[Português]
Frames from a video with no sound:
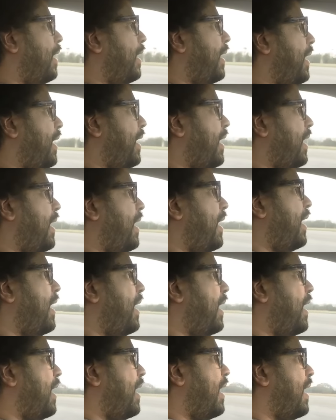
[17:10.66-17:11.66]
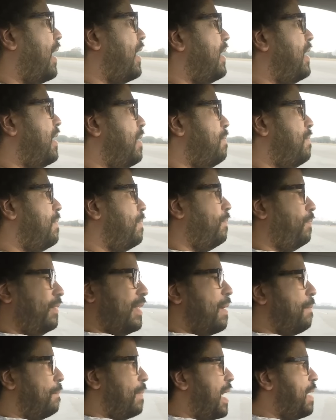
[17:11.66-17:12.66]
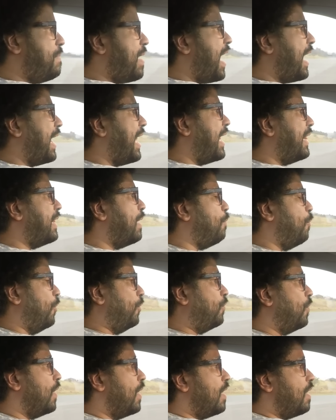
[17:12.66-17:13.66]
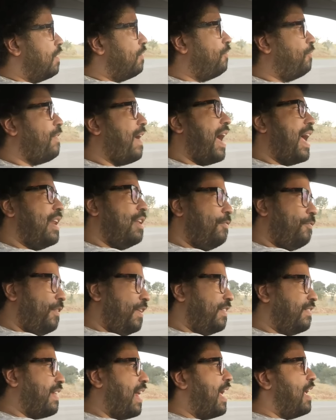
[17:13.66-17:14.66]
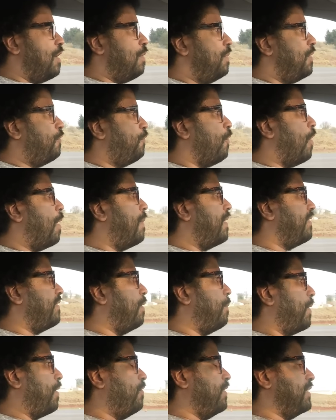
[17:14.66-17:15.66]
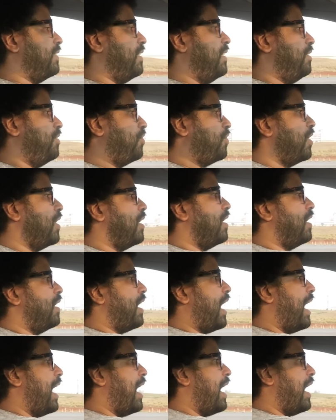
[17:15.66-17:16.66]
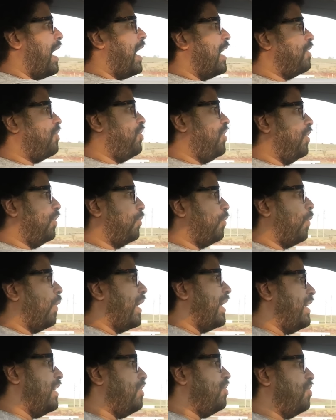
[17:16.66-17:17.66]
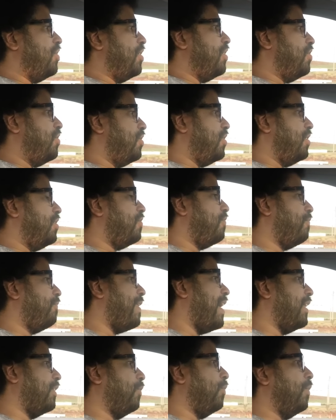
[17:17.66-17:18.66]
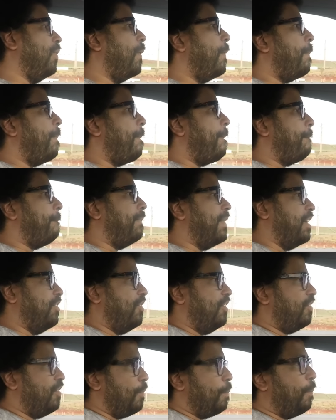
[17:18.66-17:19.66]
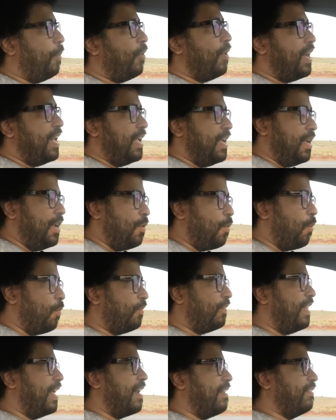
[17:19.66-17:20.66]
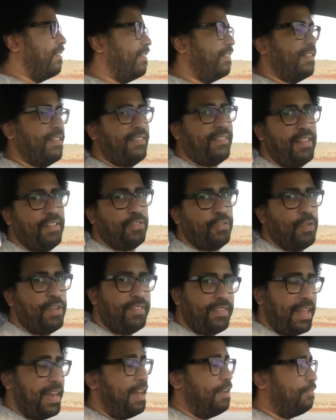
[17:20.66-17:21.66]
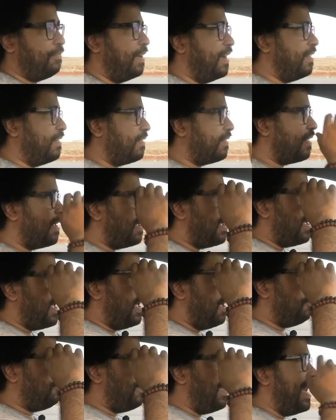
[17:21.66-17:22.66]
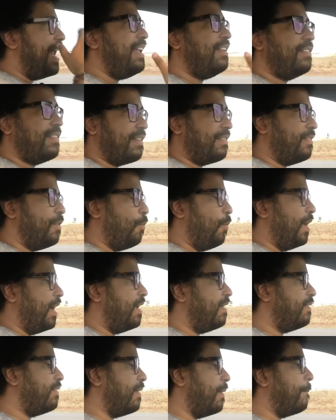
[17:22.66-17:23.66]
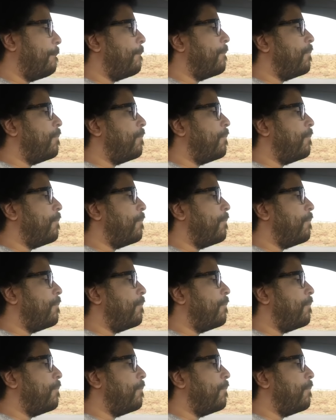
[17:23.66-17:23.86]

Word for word: é, e também me agrada muito. Vale frisar aí uma informação para vocês a, a, título aí de, de, de fato da gente pôr em, em consideração essas questões relevantes referentes à segurança,